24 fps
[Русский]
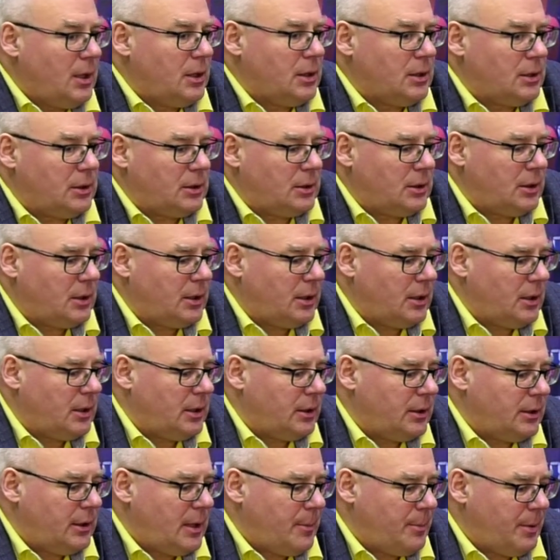А,
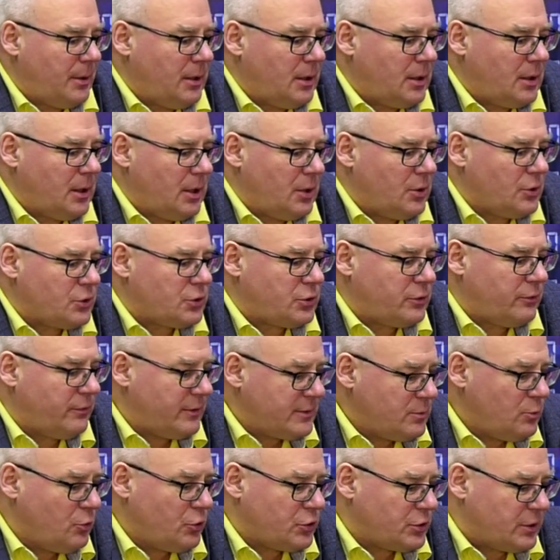я полагаю, что,
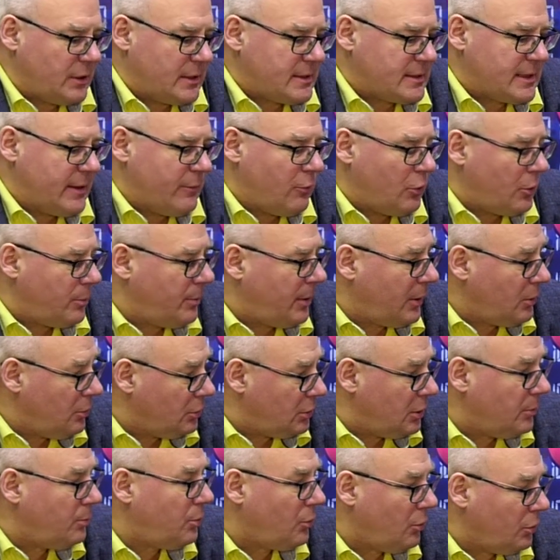возможно, разговор
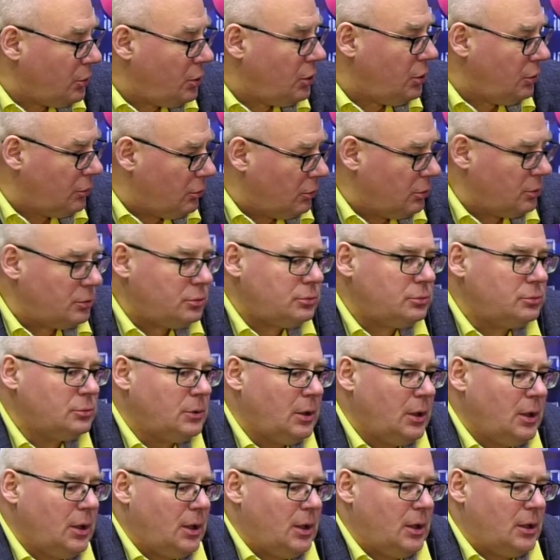пройдет и про нее.
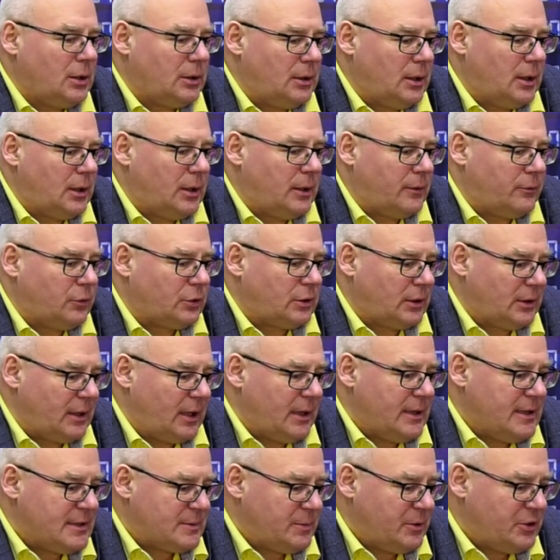Да, вот
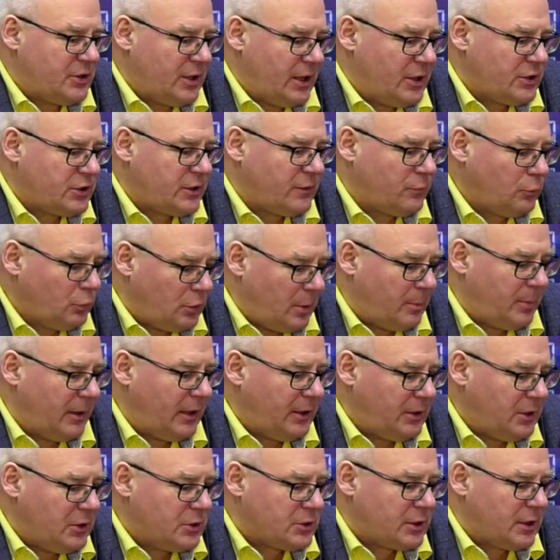она из ближайших
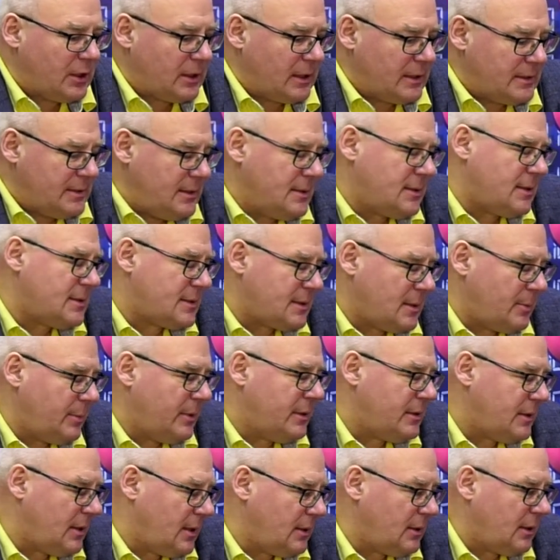внутриполитических российских
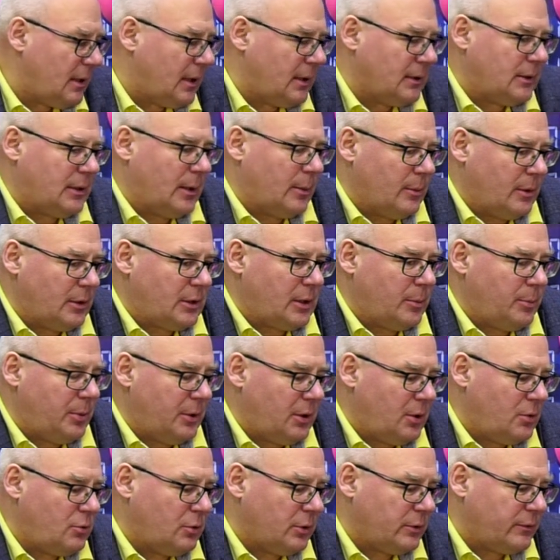событий, она там, это
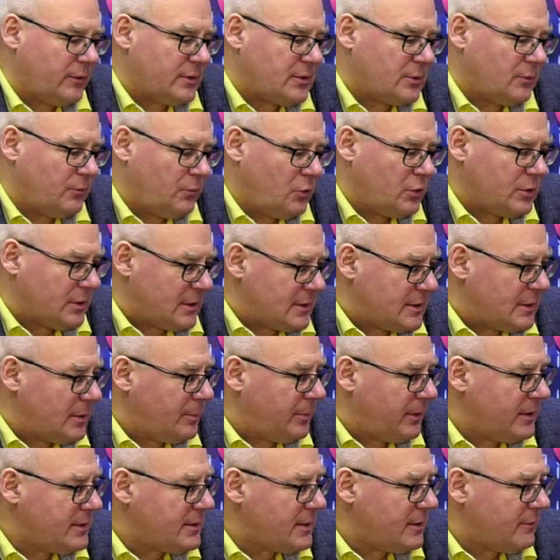переход возраста
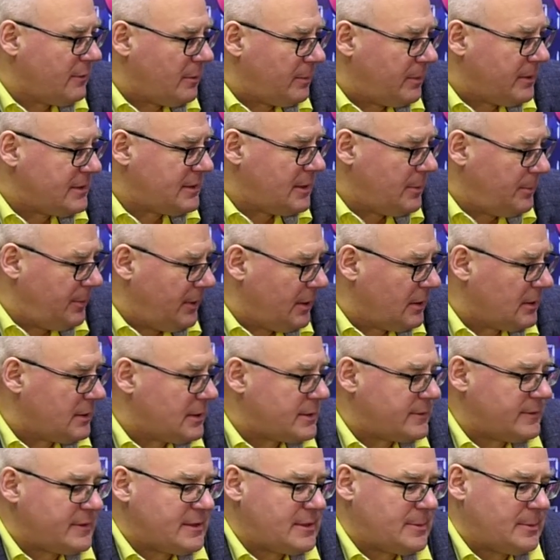призыва постепенно
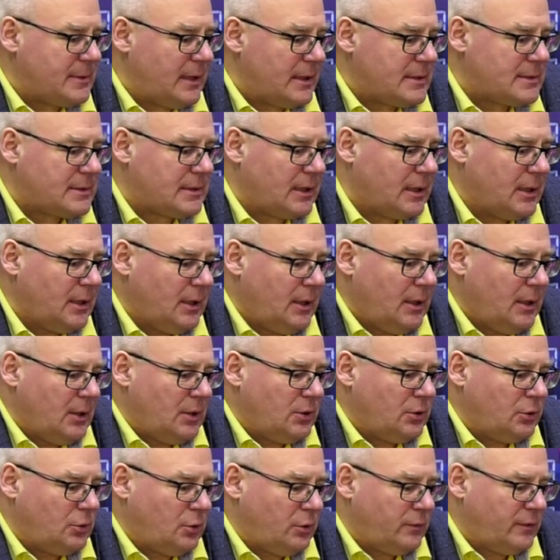с 18
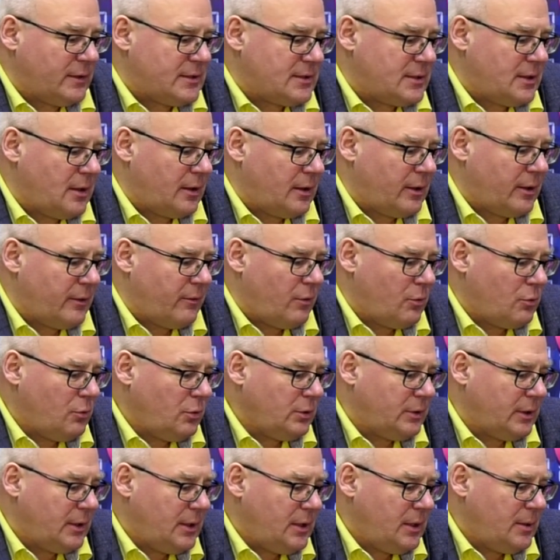до 21
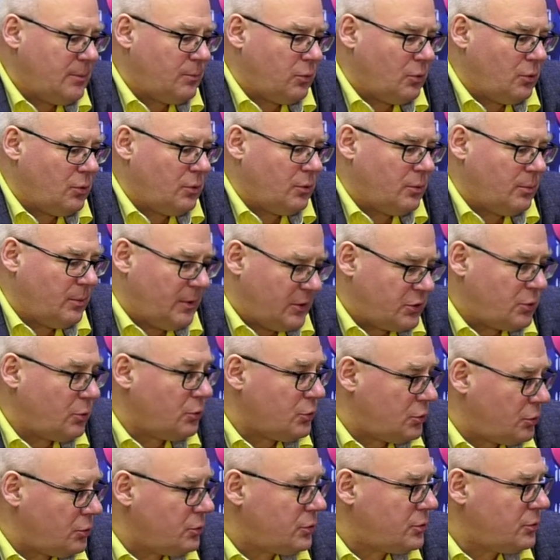года и по
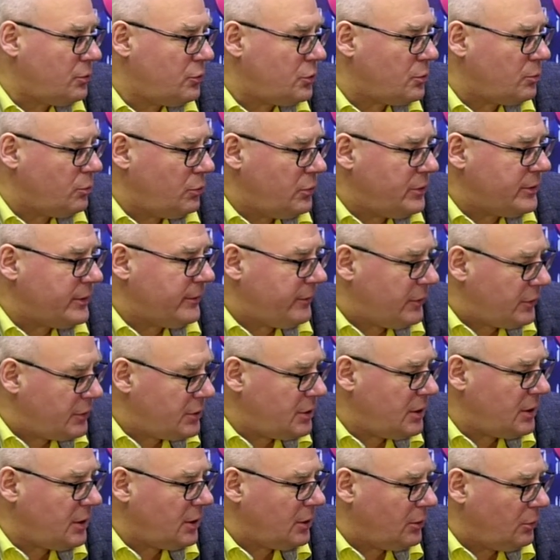насрочную службу, и
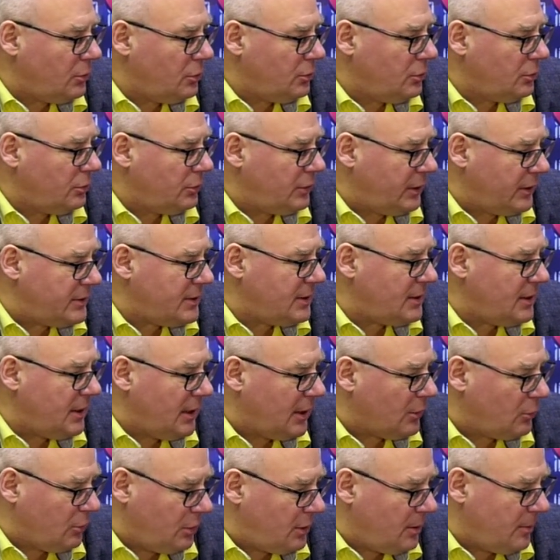завершение до 30
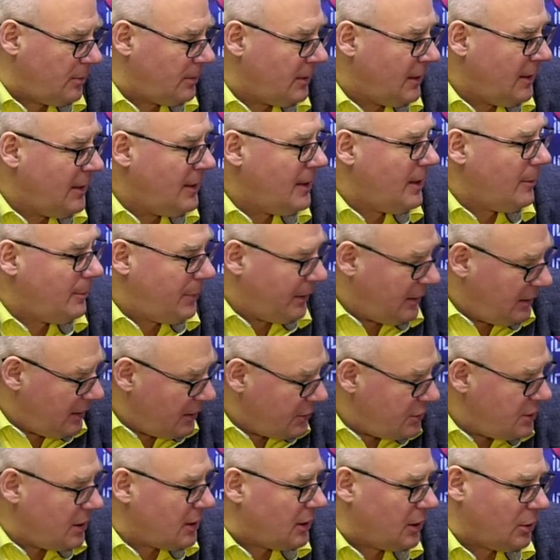лет. Но это
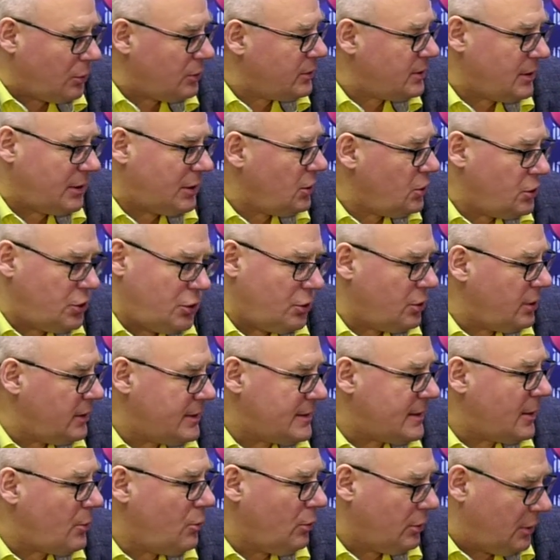предложение, то есть это еще не
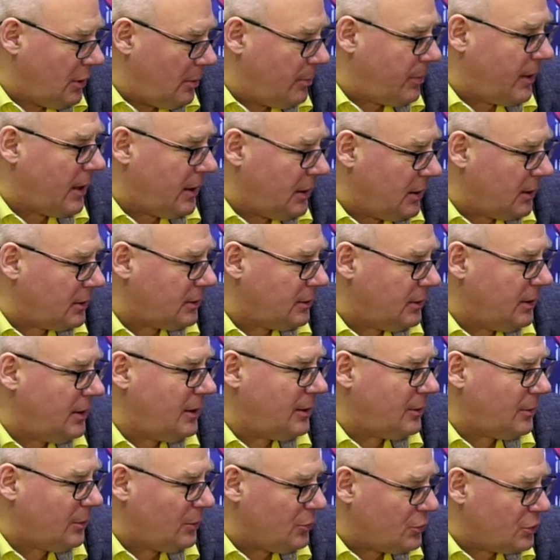законопроект, да,
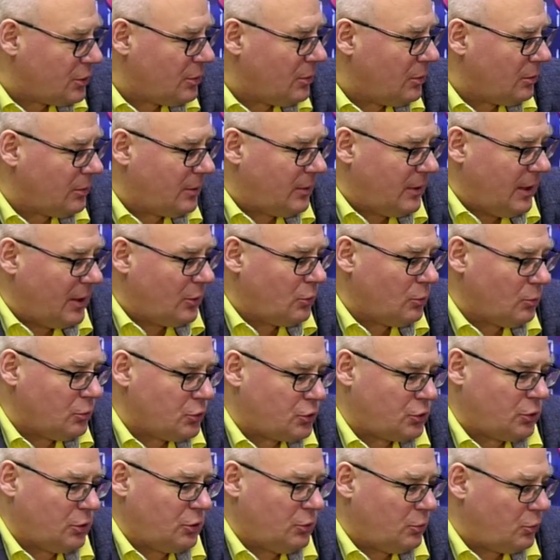то, что он, я думаю,
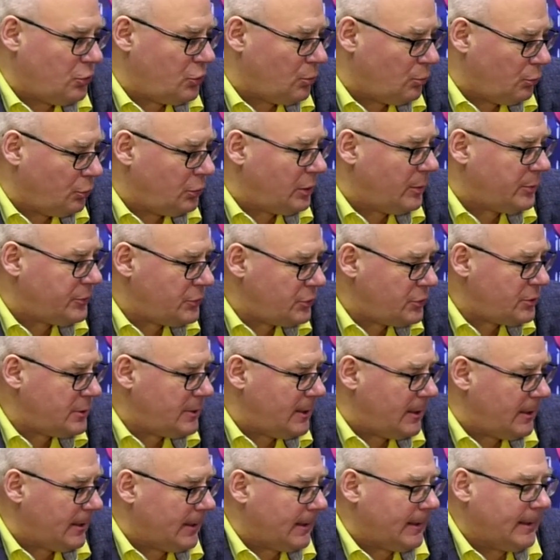что еще будут
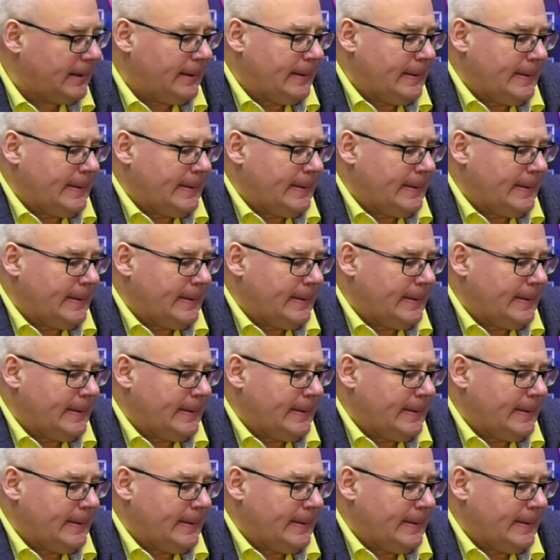обсуждения.